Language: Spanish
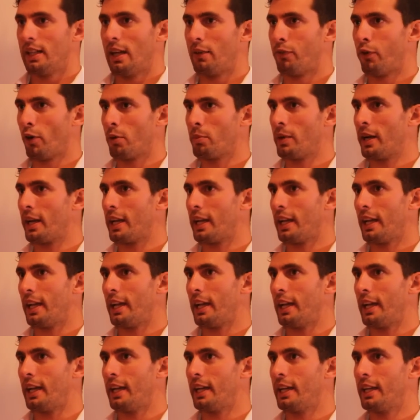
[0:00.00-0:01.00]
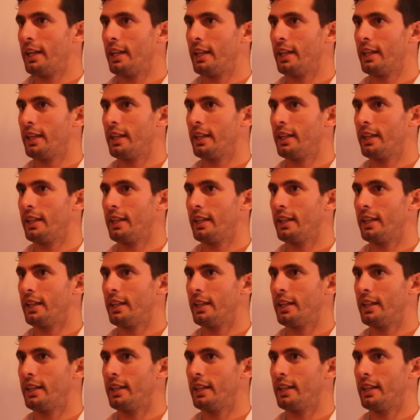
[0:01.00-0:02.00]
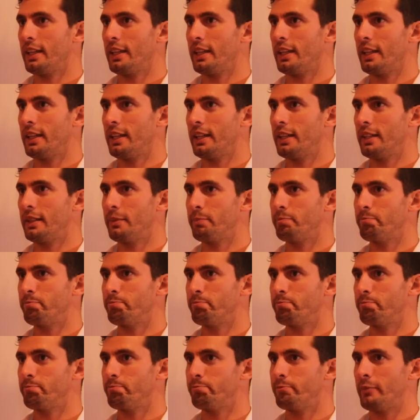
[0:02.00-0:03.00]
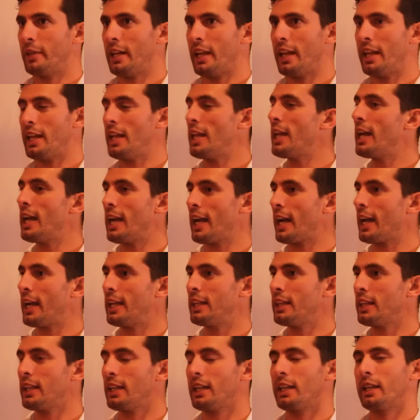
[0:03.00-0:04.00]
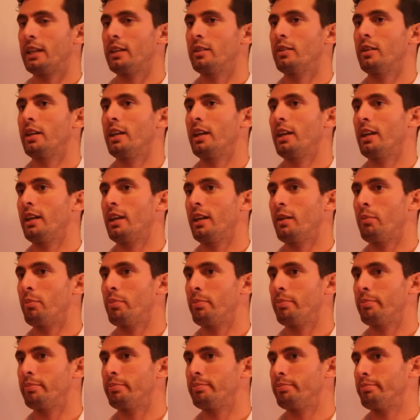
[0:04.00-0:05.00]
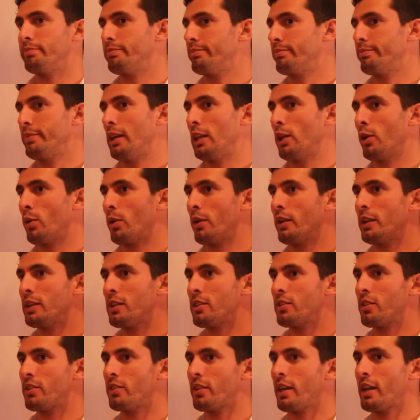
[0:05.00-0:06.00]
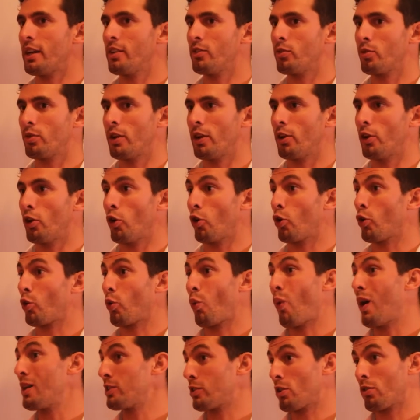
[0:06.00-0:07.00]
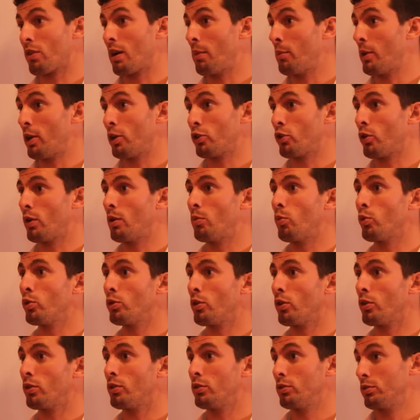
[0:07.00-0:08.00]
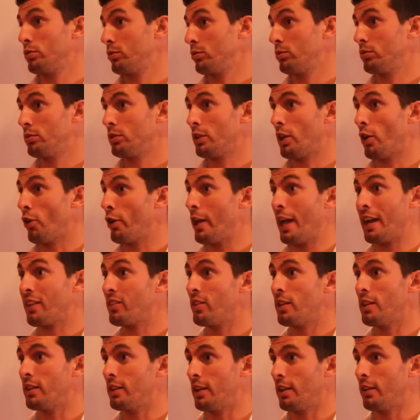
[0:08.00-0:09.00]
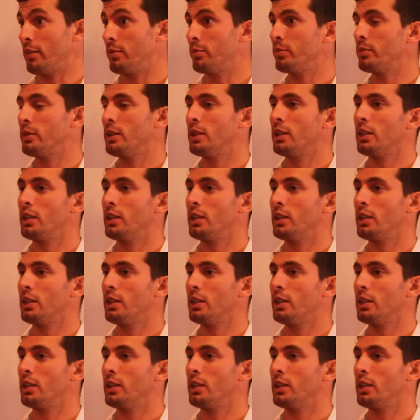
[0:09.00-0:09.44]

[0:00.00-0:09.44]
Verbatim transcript: La forma que eh, le diría a la gente, eh, el WTCC es uno de los cuatro campeonatos del mundo que hoy existen.